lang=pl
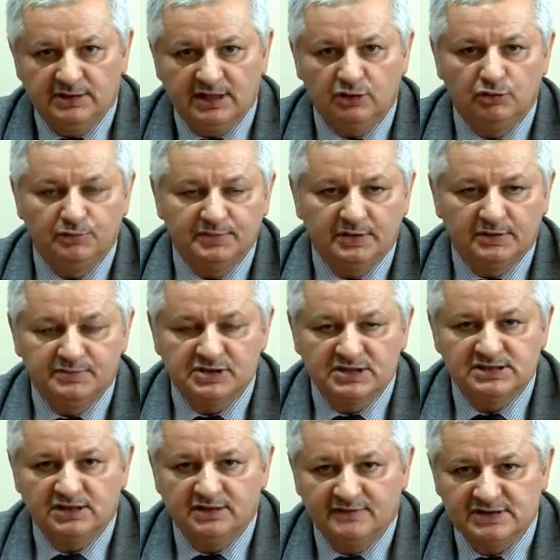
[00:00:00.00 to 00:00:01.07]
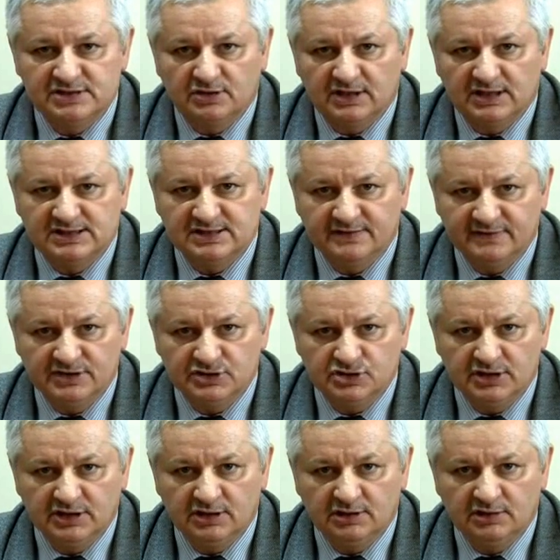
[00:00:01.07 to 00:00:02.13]
na kupno przez inwestora
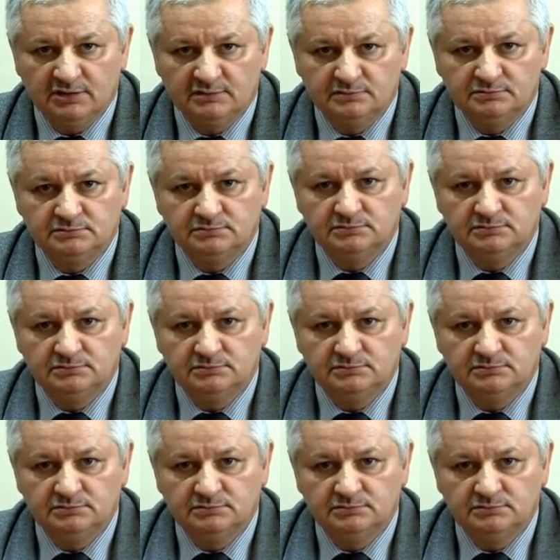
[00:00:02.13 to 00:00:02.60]
zewnętrznego,